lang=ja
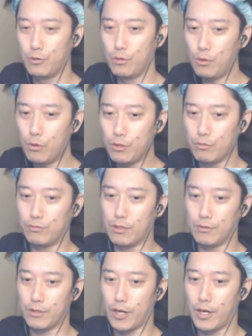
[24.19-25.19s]
どこに売って
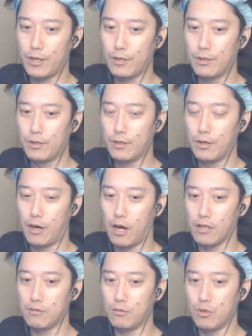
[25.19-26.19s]
るんだい
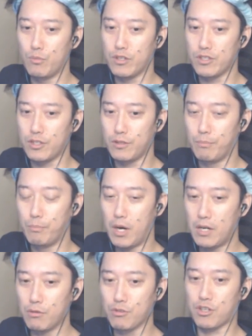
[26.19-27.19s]
安納芋味。
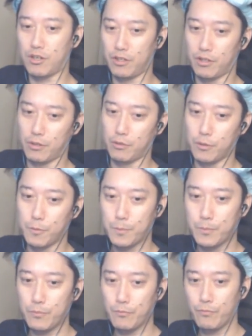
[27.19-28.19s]
マロンしかないんだけど。
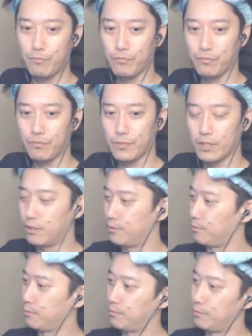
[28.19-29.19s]
あ
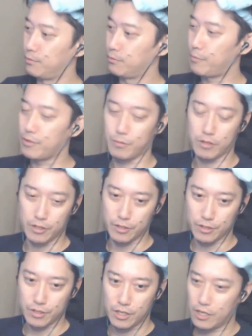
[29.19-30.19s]
のー、食べてみたい
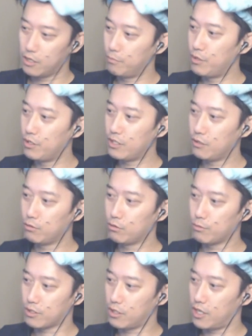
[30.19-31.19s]
です。メニテングどうし
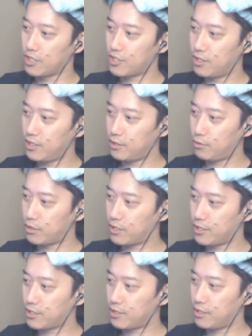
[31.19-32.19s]
ますか明日ダイエットで
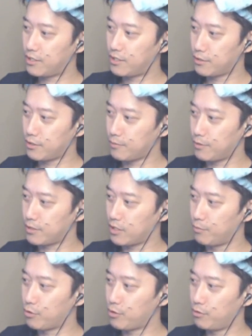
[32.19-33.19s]
開始から1ヶ月経ちますが、
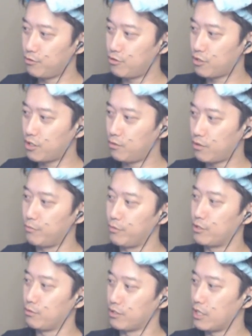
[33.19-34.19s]
目標の1 0キロ減は無
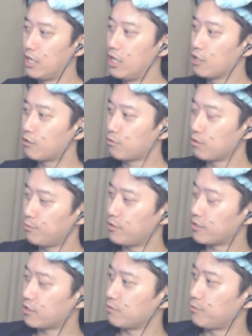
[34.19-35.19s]
理そうです。クソデブ
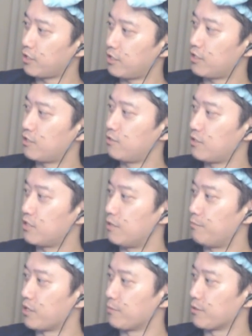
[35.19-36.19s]
脱却に向けて引き続き
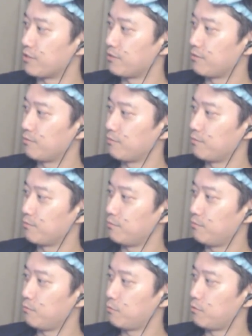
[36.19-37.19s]
頑張ります。
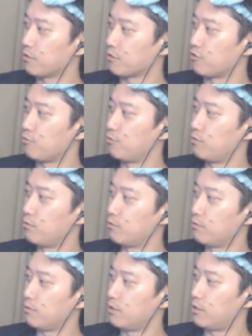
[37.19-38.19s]
これなんか自分
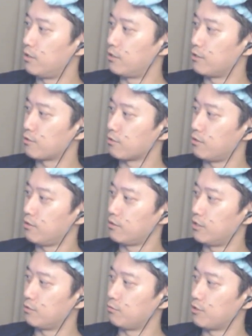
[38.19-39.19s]
の、あれですか
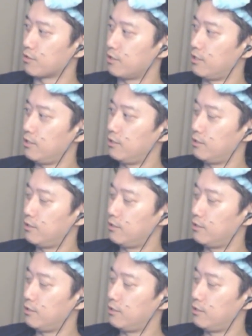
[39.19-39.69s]
画像ですか